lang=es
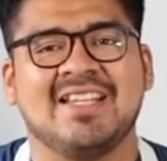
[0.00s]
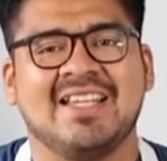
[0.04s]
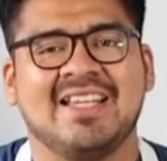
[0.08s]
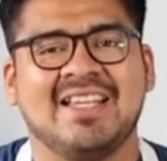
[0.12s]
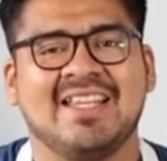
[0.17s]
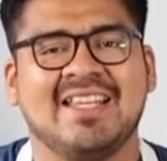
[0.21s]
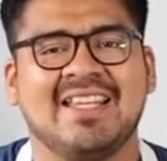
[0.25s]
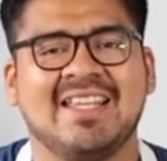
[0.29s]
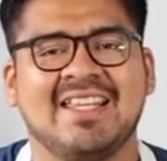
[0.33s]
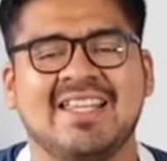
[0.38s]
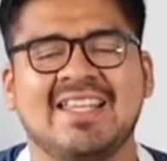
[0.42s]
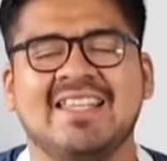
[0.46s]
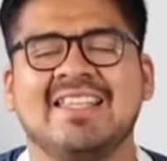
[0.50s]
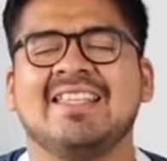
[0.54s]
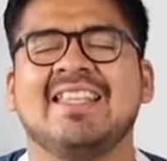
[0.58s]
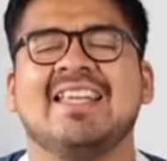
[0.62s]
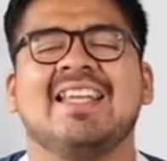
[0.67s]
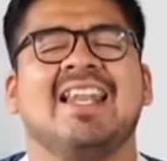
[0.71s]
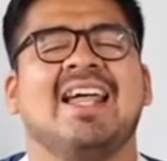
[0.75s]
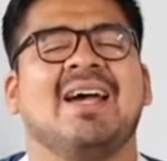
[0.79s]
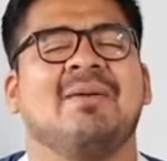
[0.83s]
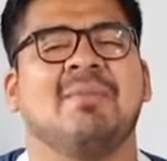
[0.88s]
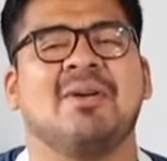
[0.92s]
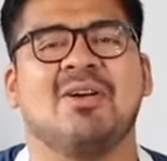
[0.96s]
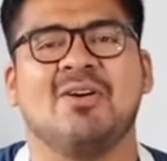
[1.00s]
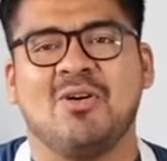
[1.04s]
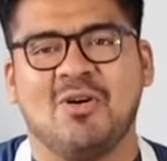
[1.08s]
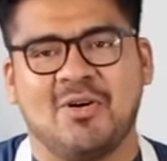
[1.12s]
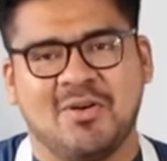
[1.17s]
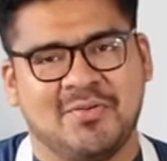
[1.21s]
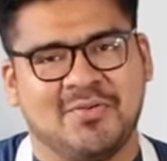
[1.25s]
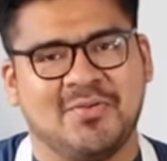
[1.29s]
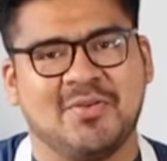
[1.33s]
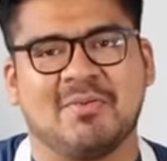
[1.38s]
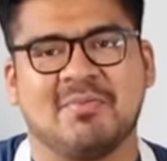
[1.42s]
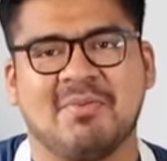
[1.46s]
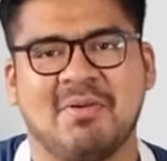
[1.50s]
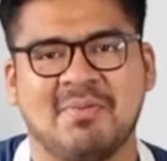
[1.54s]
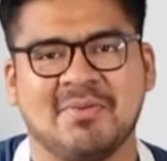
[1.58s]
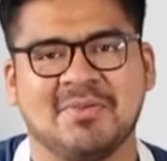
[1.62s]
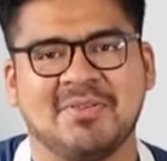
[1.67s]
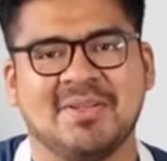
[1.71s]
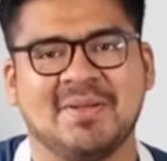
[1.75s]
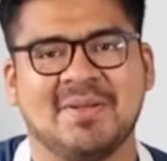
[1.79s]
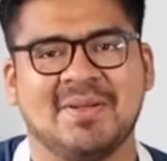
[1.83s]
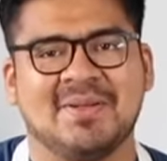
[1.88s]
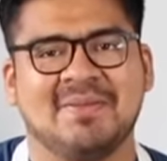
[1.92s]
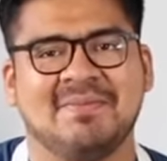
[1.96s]
les quede de la mejor forma
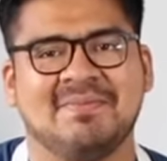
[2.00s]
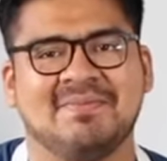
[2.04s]
posible.